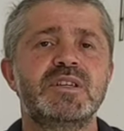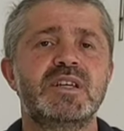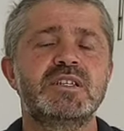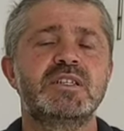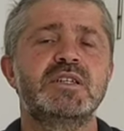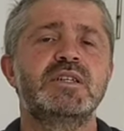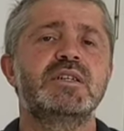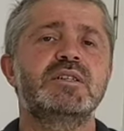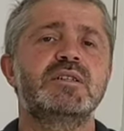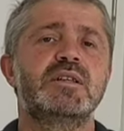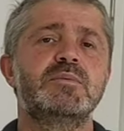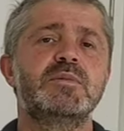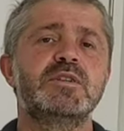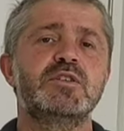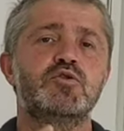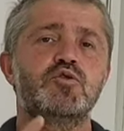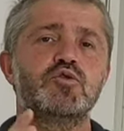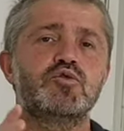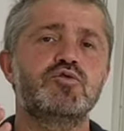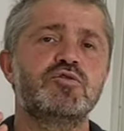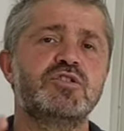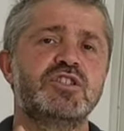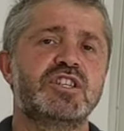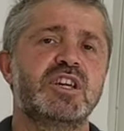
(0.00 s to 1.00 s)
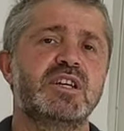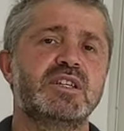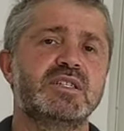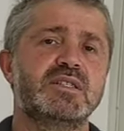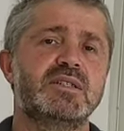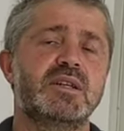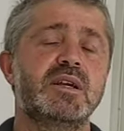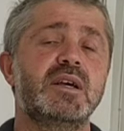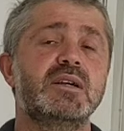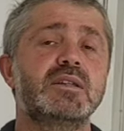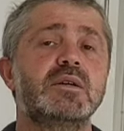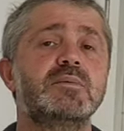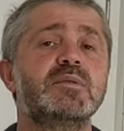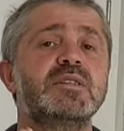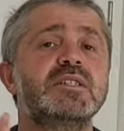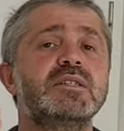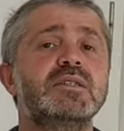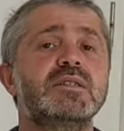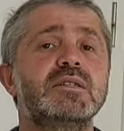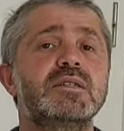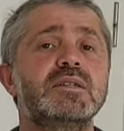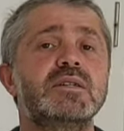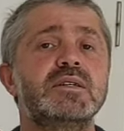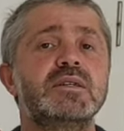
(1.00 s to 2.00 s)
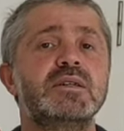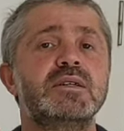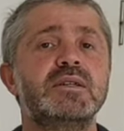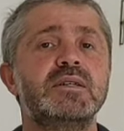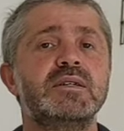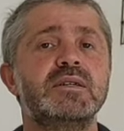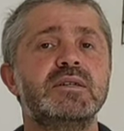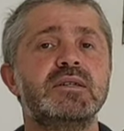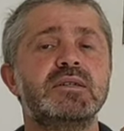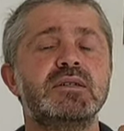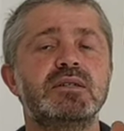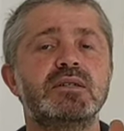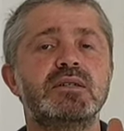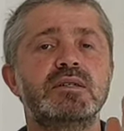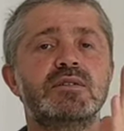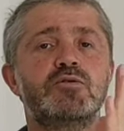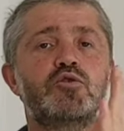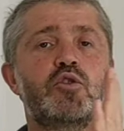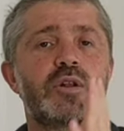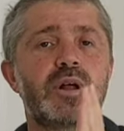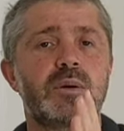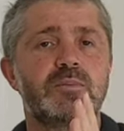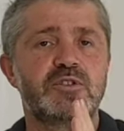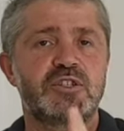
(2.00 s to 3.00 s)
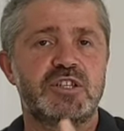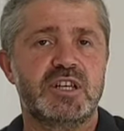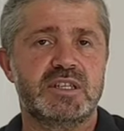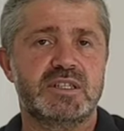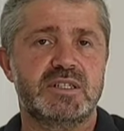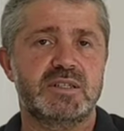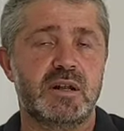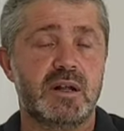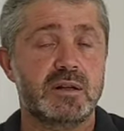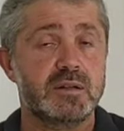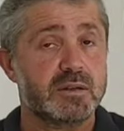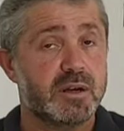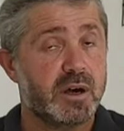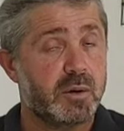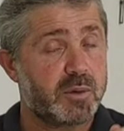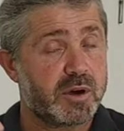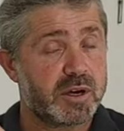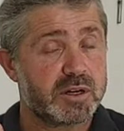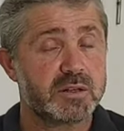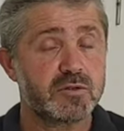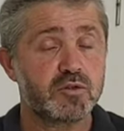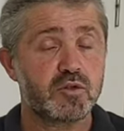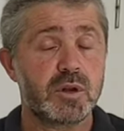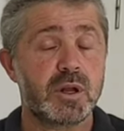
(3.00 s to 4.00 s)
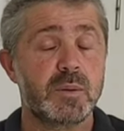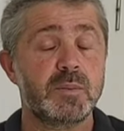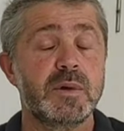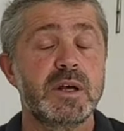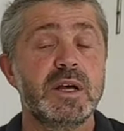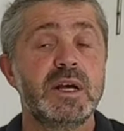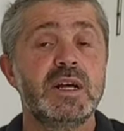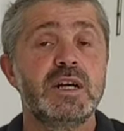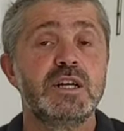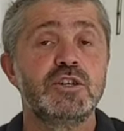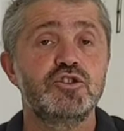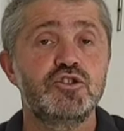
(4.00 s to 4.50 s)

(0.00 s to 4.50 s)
Kesinlikle bir kutu içerisine ya da bir e, dolap içerisine alın. Kapaklı dolap.